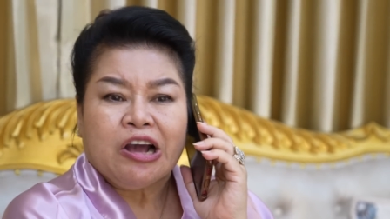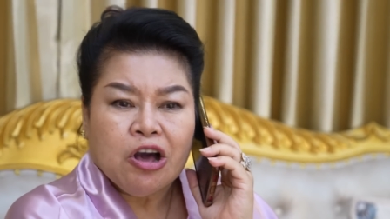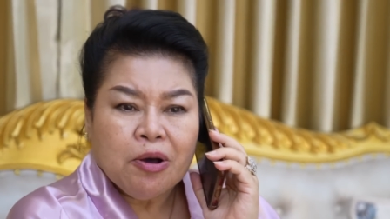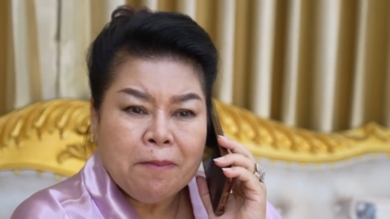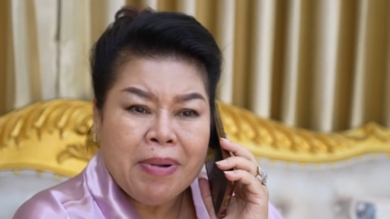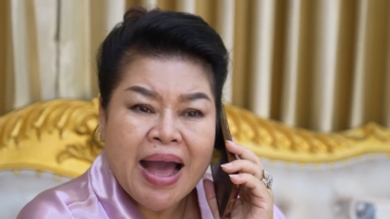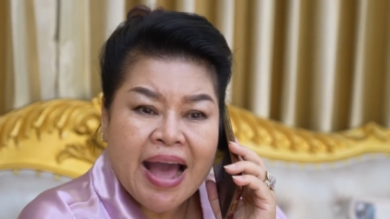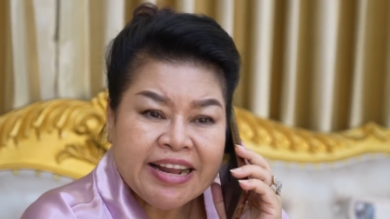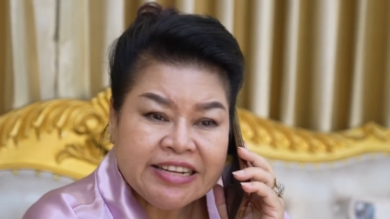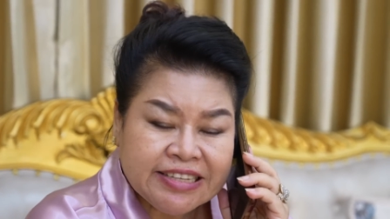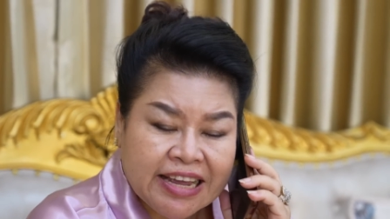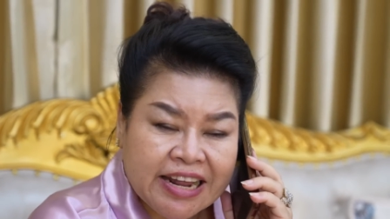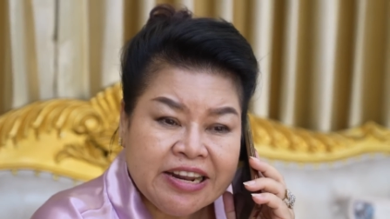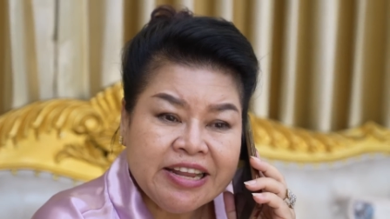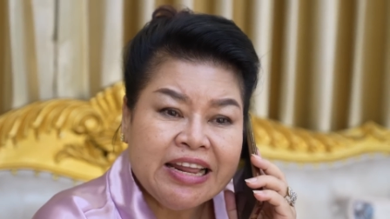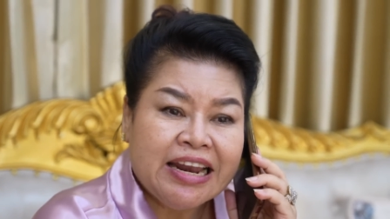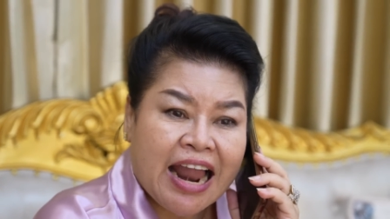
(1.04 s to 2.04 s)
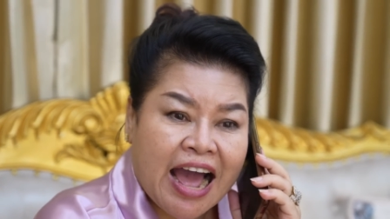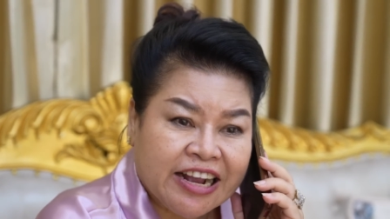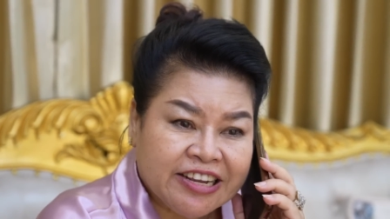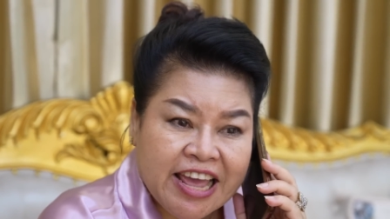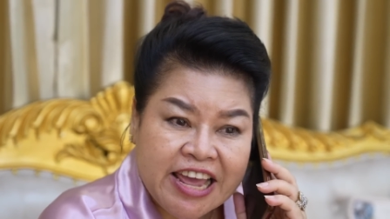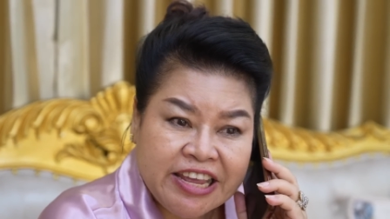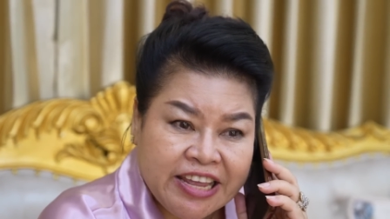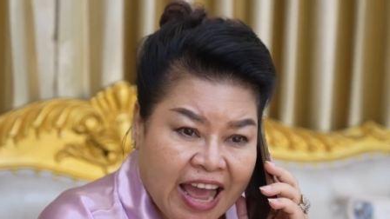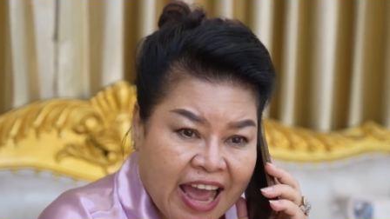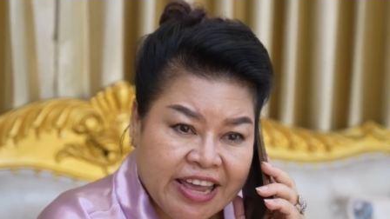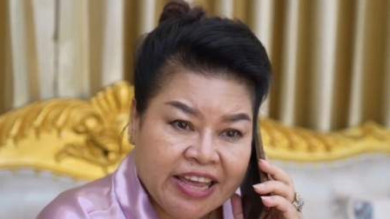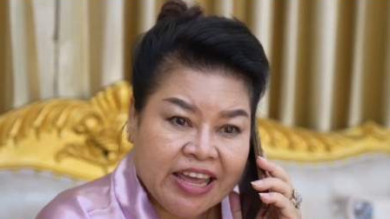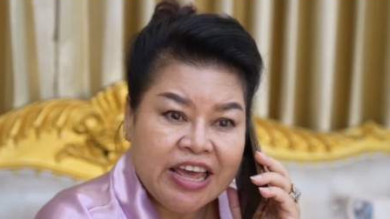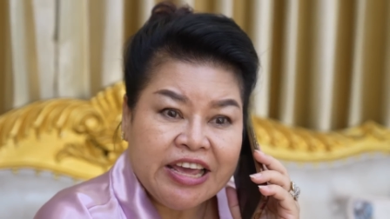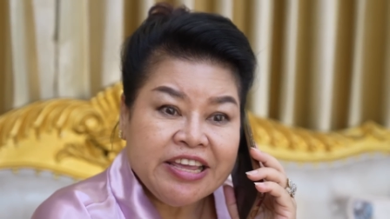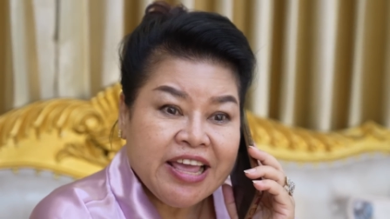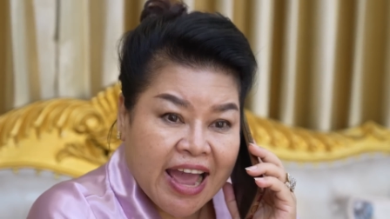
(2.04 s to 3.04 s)
ก็บ้านชั้นที่หลังใหญ่
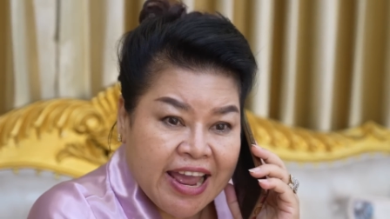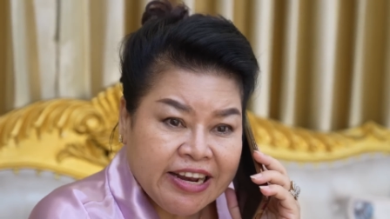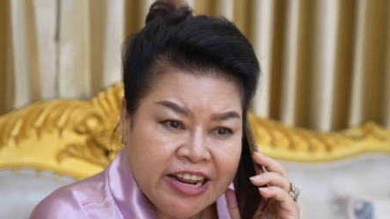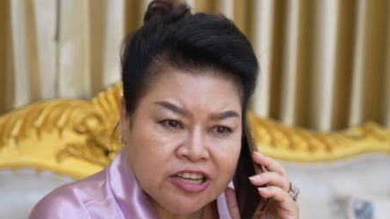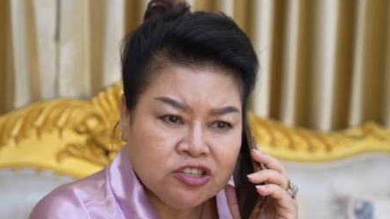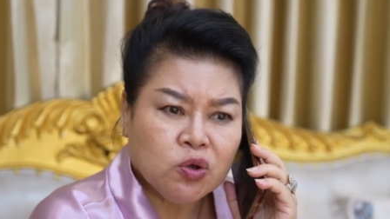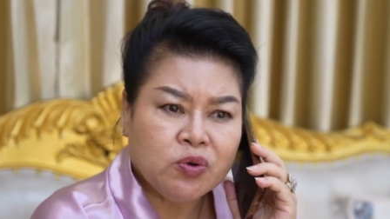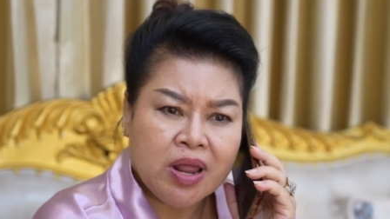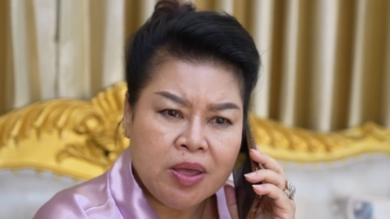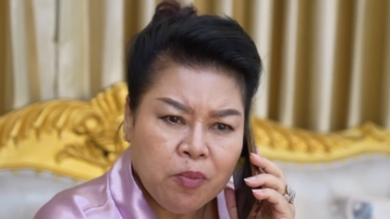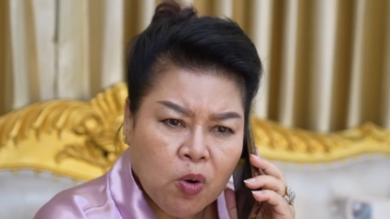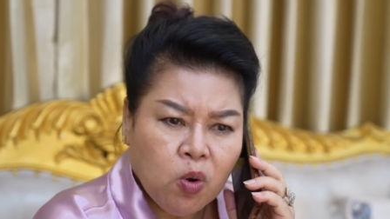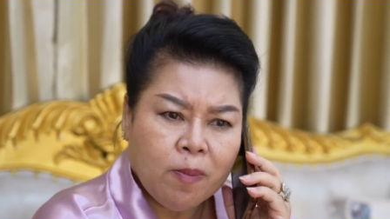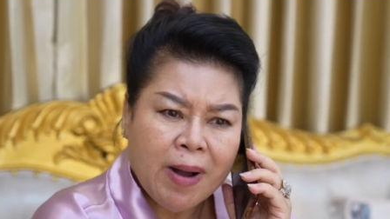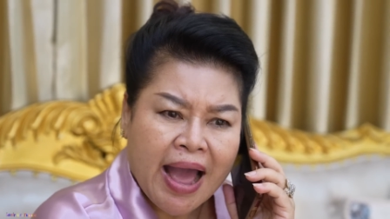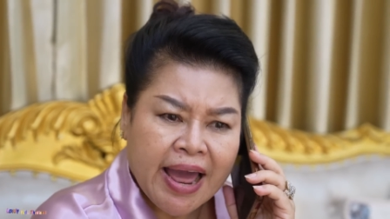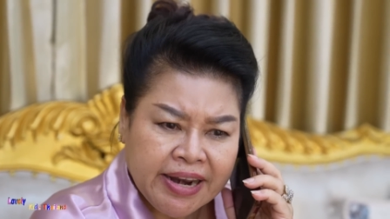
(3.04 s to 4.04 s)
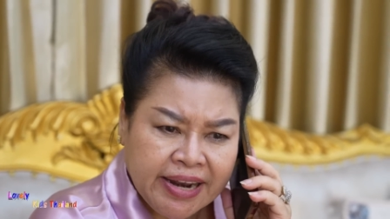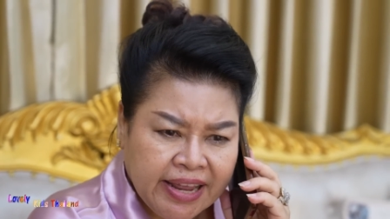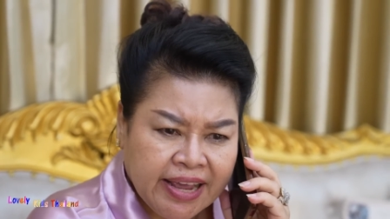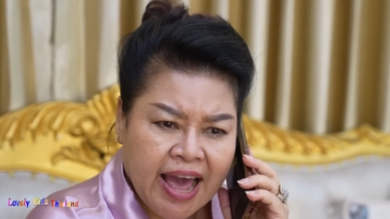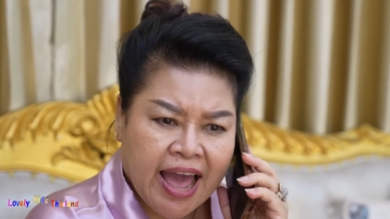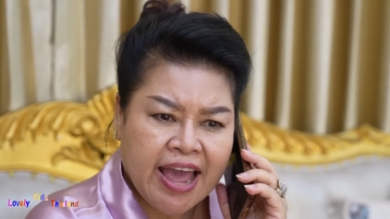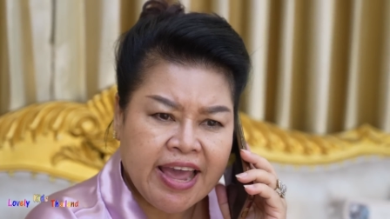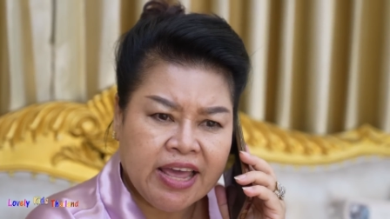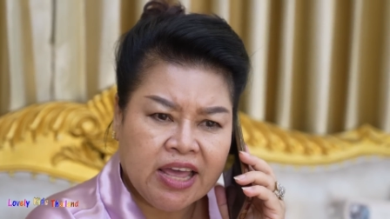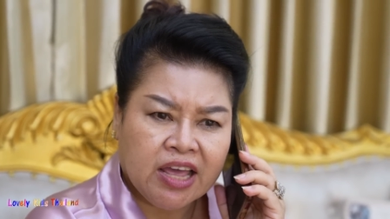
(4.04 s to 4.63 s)
ๆ ใหญ่ที่สุดในหมู่บ้านนี้ไง